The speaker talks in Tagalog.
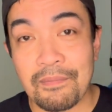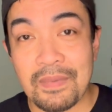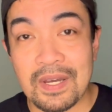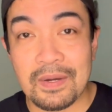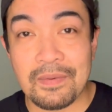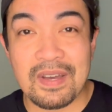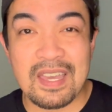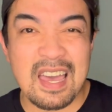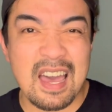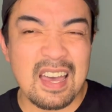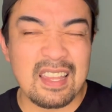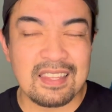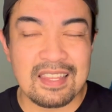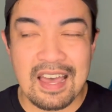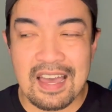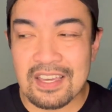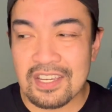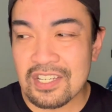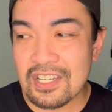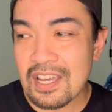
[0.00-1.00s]
pa
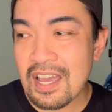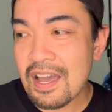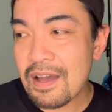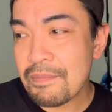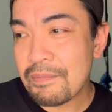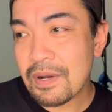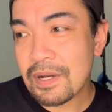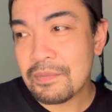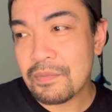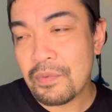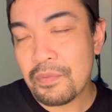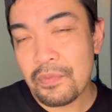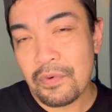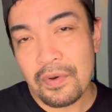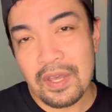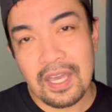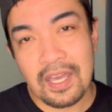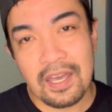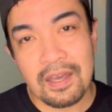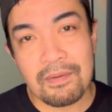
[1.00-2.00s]
yata siya pag
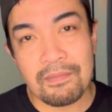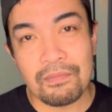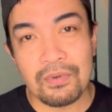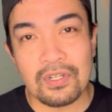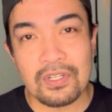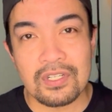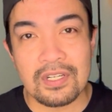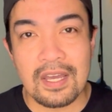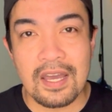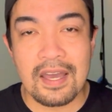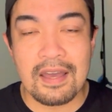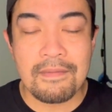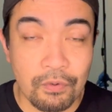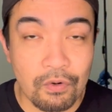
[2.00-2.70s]
bumukikembot siya.